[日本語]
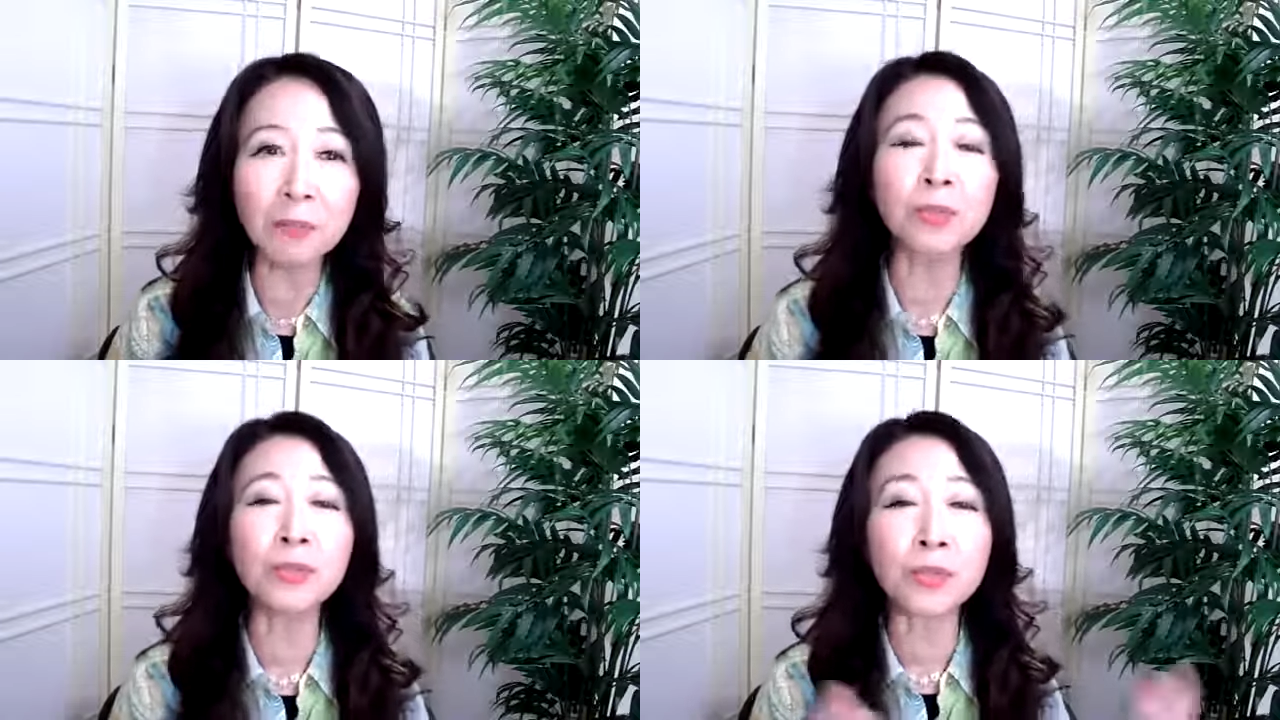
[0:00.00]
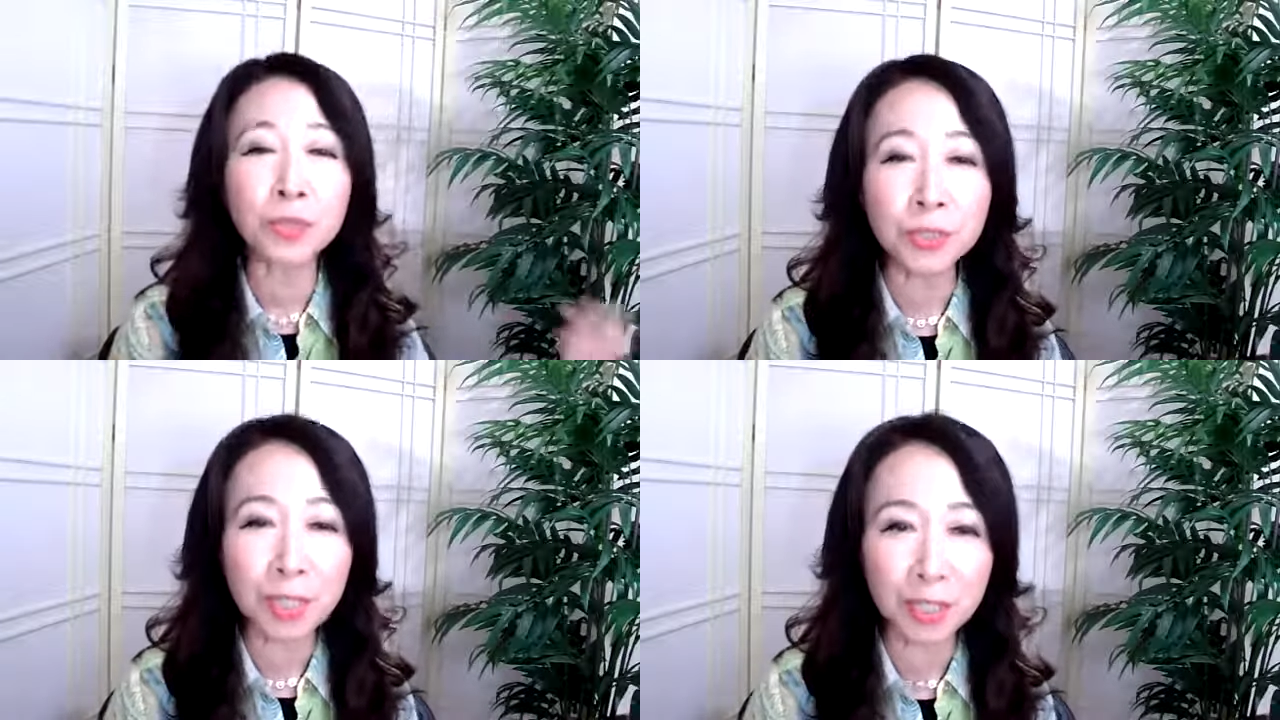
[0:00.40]
もう途
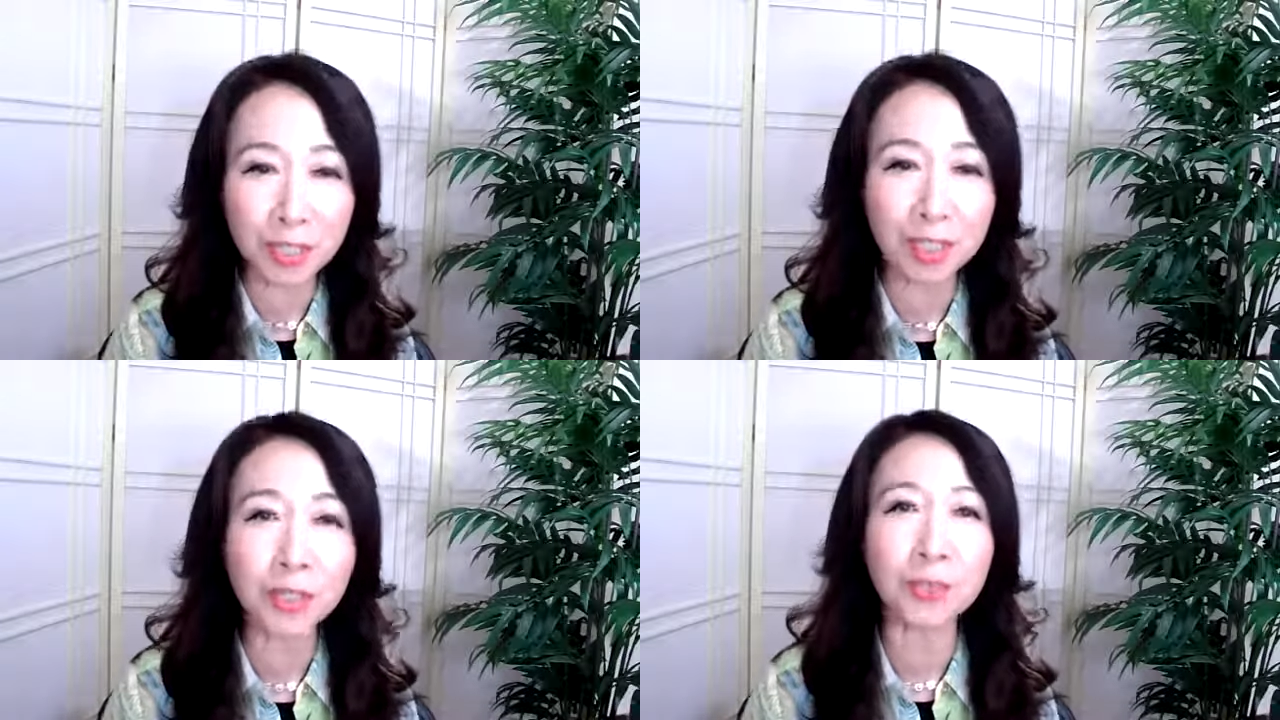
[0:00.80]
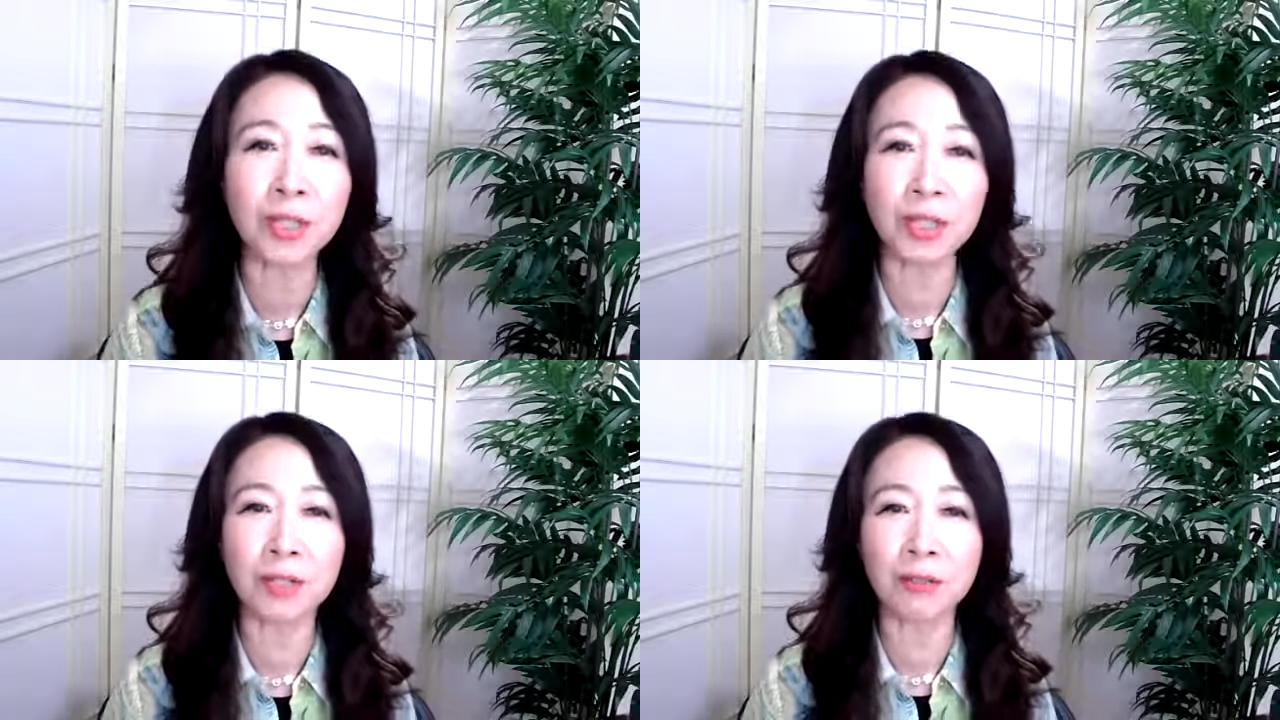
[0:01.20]
中でさじを
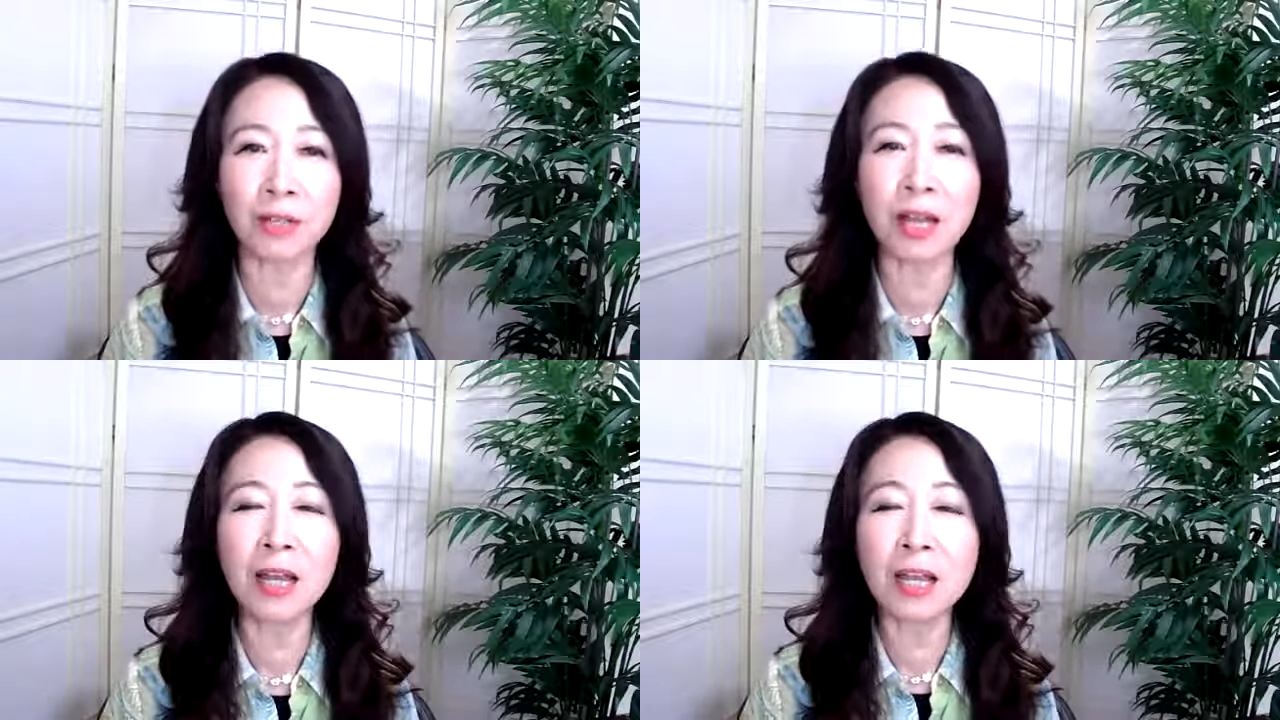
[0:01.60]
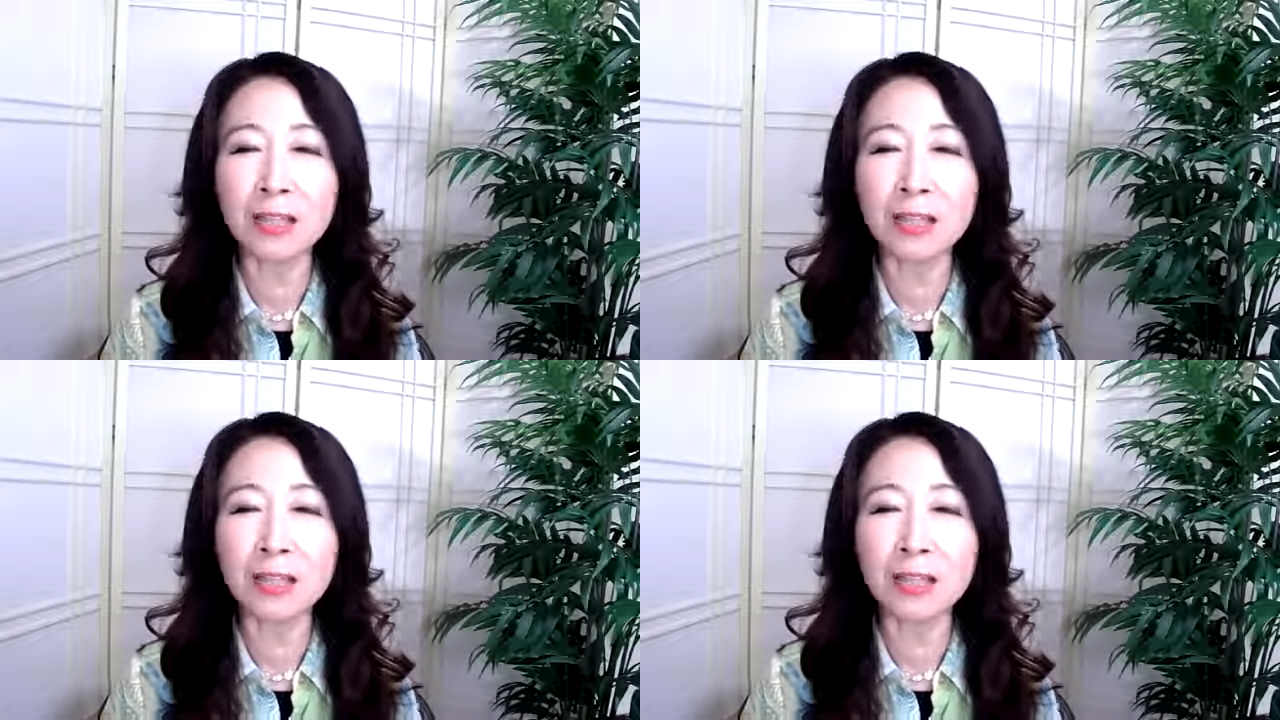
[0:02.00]
投げるか。